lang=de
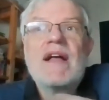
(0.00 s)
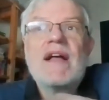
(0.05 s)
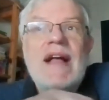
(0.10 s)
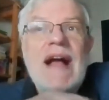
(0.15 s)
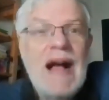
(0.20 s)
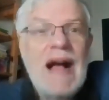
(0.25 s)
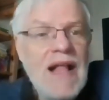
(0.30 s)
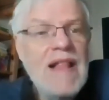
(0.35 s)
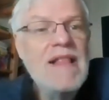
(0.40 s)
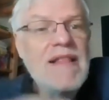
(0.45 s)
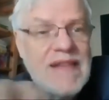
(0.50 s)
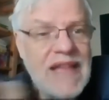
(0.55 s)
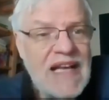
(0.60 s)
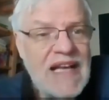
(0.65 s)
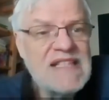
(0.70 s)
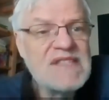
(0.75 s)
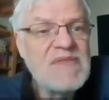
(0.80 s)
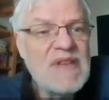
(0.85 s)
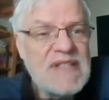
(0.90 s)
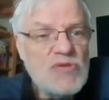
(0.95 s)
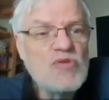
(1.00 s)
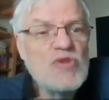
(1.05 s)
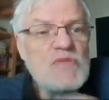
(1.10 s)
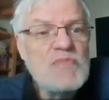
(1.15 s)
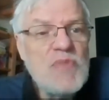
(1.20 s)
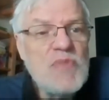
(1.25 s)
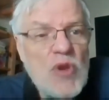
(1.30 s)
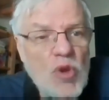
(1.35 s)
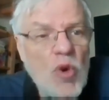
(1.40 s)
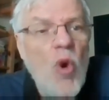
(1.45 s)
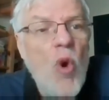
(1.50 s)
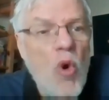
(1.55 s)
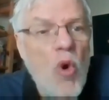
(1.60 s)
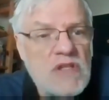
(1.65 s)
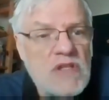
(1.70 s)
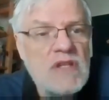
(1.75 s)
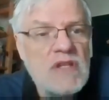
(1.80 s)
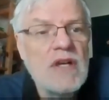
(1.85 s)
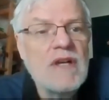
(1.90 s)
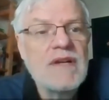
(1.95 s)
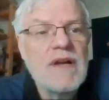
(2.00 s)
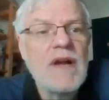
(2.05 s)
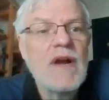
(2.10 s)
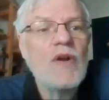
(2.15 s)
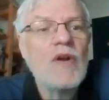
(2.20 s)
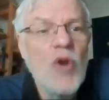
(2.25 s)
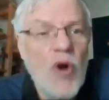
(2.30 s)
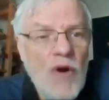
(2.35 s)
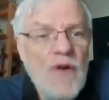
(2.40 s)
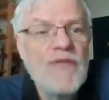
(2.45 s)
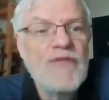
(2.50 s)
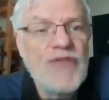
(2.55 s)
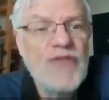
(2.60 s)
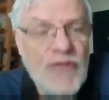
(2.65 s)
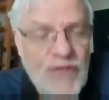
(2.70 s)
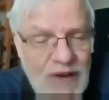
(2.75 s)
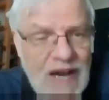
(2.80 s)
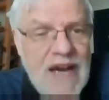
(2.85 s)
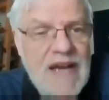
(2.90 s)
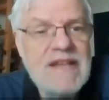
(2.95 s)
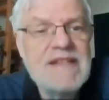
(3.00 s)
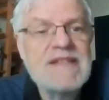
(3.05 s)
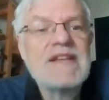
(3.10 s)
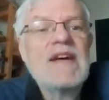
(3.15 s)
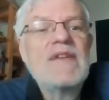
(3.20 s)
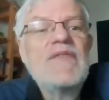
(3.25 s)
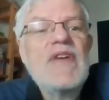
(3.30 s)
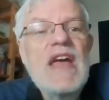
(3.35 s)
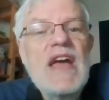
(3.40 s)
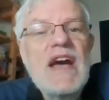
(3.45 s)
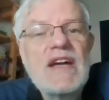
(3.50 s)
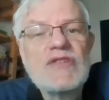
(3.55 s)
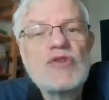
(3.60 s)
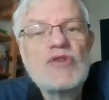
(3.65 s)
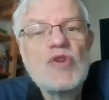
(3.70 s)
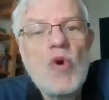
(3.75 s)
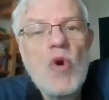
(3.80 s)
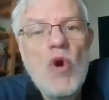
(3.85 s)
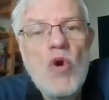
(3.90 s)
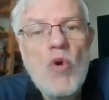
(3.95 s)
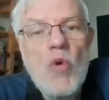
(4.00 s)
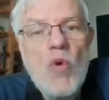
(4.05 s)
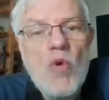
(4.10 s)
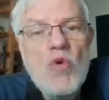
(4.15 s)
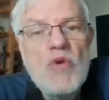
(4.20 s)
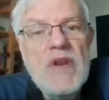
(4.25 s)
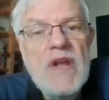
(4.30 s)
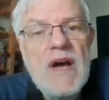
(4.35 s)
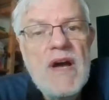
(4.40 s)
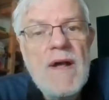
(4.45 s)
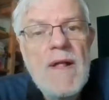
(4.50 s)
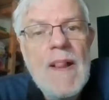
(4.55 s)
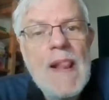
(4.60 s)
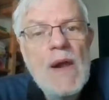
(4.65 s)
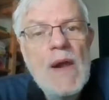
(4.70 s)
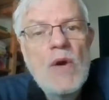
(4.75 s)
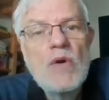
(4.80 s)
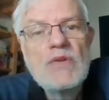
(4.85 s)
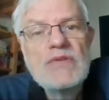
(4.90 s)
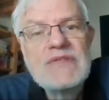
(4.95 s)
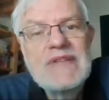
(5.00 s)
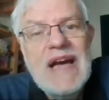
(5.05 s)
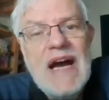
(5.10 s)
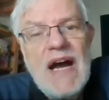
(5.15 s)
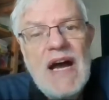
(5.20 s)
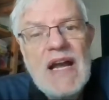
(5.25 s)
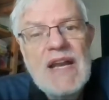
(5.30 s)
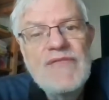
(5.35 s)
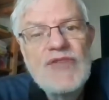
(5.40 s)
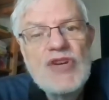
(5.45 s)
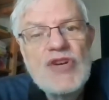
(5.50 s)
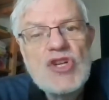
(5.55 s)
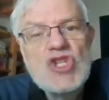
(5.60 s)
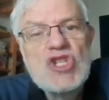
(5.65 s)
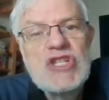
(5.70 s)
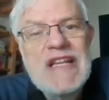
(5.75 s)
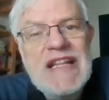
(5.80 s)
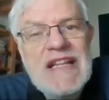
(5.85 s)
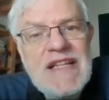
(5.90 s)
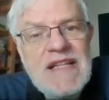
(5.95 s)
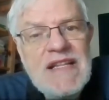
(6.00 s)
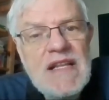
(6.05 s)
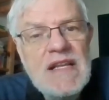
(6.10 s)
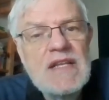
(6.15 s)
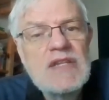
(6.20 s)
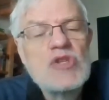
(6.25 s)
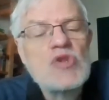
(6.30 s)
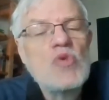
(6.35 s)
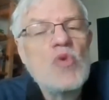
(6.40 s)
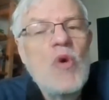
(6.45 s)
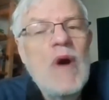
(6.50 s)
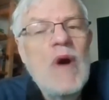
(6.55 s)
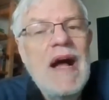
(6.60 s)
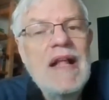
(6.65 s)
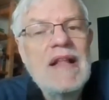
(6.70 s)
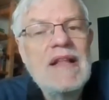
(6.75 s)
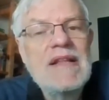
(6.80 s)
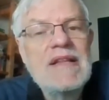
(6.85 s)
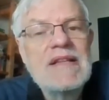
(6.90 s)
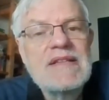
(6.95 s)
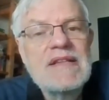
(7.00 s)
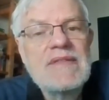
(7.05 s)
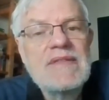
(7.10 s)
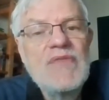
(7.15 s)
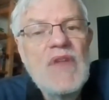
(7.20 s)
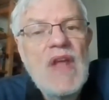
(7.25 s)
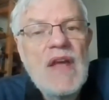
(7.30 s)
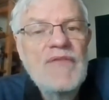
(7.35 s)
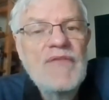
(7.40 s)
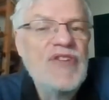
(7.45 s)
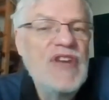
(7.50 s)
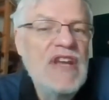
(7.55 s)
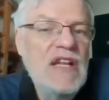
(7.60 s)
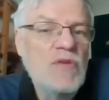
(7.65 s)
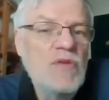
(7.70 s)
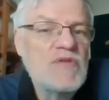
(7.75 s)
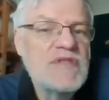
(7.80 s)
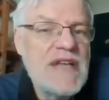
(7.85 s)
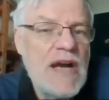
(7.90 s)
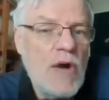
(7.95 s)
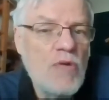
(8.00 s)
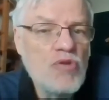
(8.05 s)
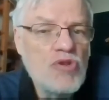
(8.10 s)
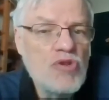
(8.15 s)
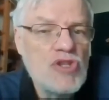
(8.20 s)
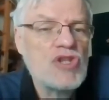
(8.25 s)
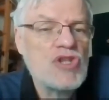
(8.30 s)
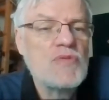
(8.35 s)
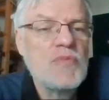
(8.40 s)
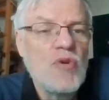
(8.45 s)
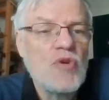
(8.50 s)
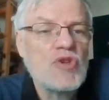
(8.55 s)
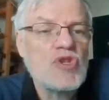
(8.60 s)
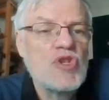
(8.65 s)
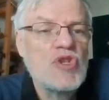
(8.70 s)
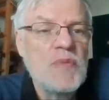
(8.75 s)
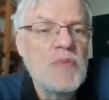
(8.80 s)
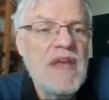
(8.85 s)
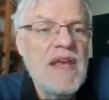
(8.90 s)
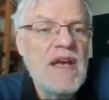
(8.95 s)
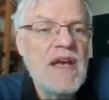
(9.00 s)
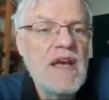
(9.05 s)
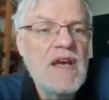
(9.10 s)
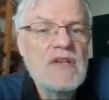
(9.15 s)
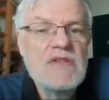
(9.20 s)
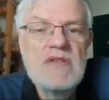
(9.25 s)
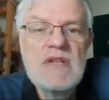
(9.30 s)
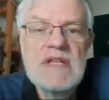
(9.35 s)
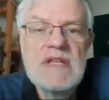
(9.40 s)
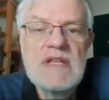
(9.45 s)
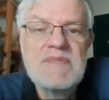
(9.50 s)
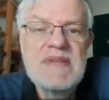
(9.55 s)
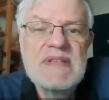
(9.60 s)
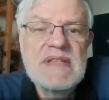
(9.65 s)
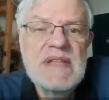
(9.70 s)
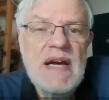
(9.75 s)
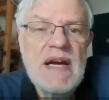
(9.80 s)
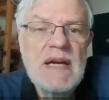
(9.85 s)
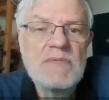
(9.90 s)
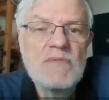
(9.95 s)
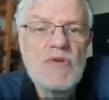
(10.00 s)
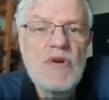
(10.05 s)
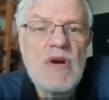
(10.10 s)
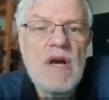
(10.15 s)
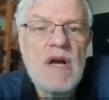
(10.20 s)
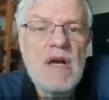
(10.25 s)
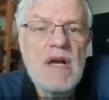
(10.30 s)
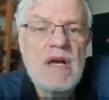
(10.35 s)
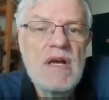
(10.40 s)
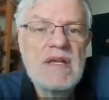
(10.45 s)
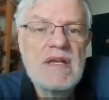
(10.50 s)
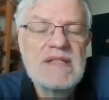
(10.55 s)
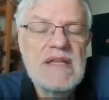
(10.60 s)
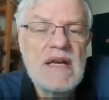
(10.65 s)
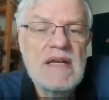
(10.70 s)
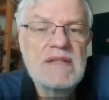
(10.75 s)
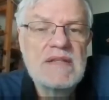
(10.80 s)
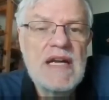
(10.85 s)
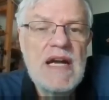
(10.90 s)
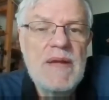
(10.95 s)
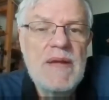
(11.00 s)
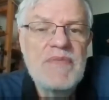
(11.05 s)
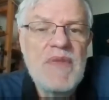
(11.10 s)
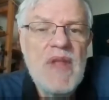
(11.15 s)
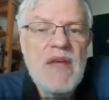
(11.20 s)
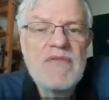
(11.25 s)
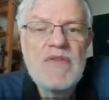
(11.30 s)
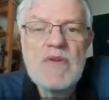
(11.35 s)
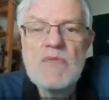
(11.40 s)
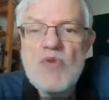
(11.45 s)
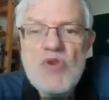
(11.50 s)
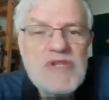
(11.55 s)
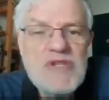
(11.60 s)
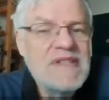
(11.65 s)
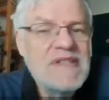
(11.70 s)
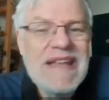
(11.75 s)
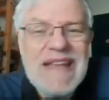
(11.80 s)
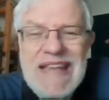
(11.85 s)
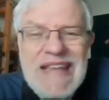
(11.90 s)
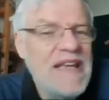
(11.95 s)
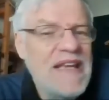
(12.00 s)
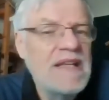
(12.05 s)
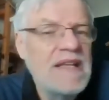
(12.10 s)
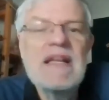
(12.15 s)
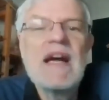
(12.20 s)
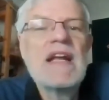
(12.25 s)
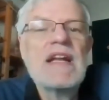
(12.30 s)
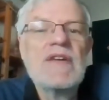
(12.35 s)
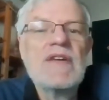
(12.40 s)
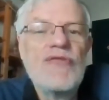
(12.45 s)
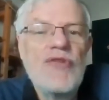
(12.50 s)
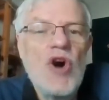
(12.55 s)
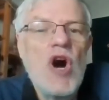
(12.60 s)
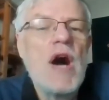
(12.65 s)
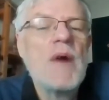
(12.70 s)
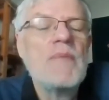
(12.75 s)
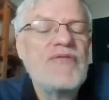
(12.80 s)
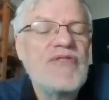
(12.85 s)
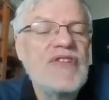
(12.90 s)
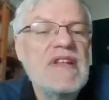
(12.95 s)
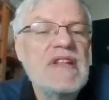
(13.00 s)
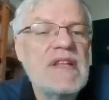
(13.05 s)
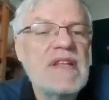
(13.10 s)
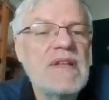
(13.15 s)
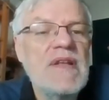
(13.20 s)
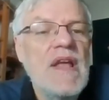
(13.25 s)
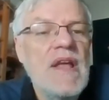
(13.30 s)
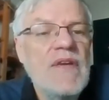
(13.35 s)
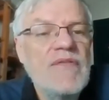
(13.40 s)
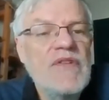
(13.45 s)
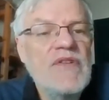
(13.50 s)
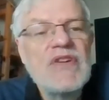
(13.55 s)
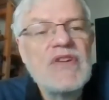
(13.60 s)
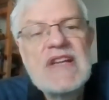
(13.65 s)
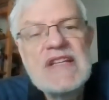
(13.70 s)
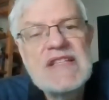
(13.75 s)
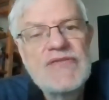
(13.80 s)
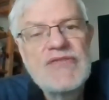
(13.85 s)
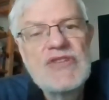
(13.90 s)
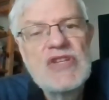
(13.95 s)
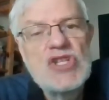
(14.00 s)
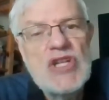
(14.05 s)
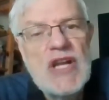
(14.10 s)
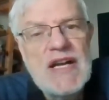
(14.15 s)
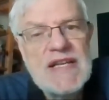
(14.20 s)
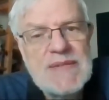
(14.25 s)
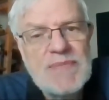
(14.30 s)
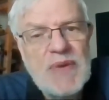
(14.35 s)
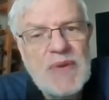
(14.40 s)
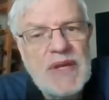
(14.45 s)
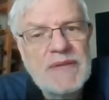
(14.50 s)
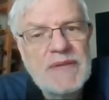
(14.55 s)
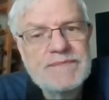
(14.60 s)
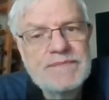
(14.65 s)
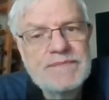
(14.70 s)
All das, was uns bedroht, läuft weiter während Corona und da einfach still äh, zu halten, fiel uns ausgesprochen schwer, sodass wir sagen, äh, äh, gesagt haben, wir müssen irgendeine Form finden, wie wir das auf die Straße bringen.